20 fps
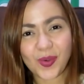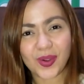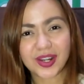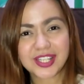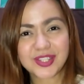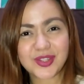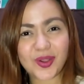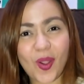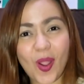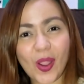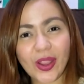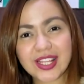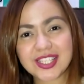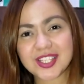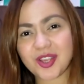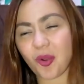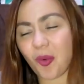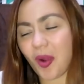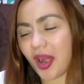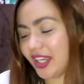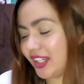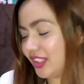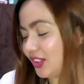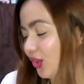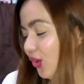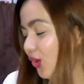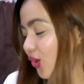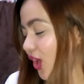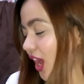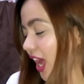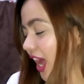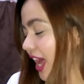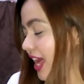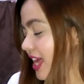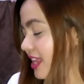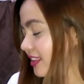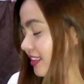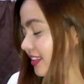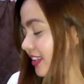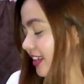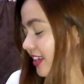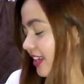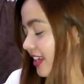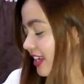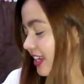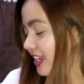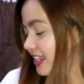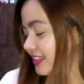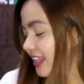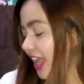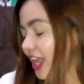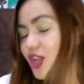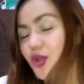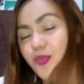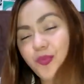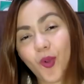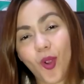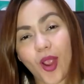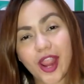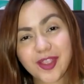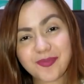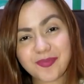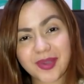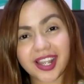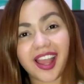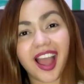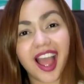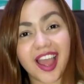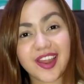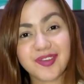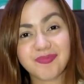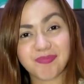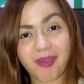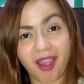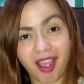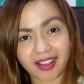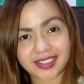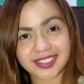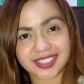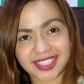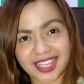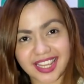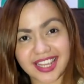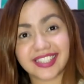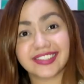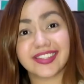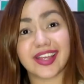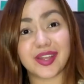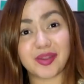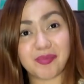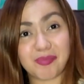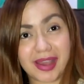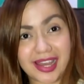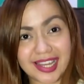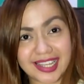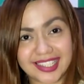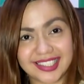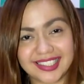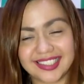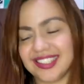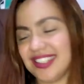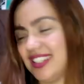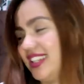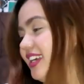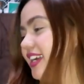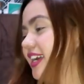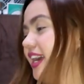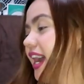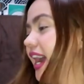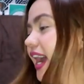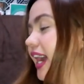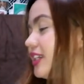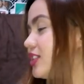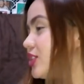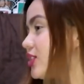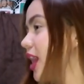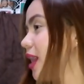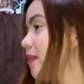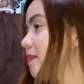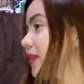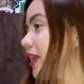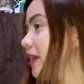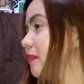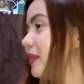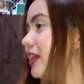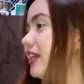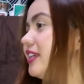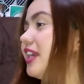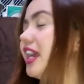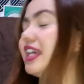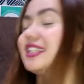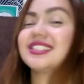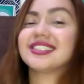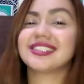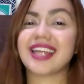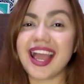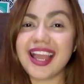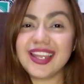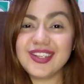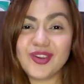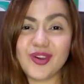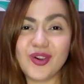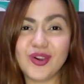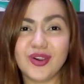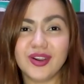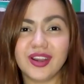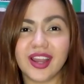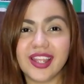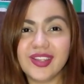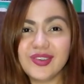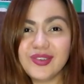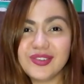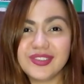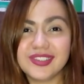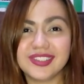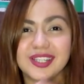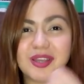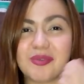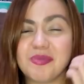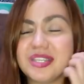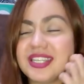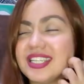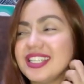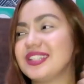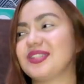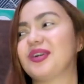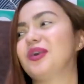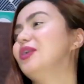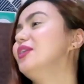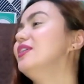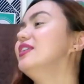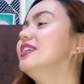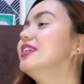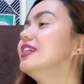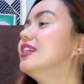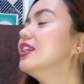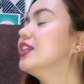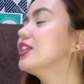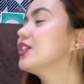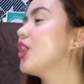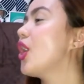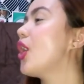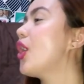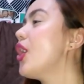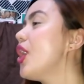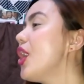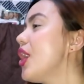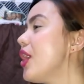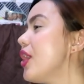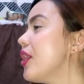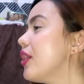dito ngayon sa kwarto at uh, tayo po ay mag-unboxing na naman. At syempre may guest tayo ngayong gabing ito. Coco!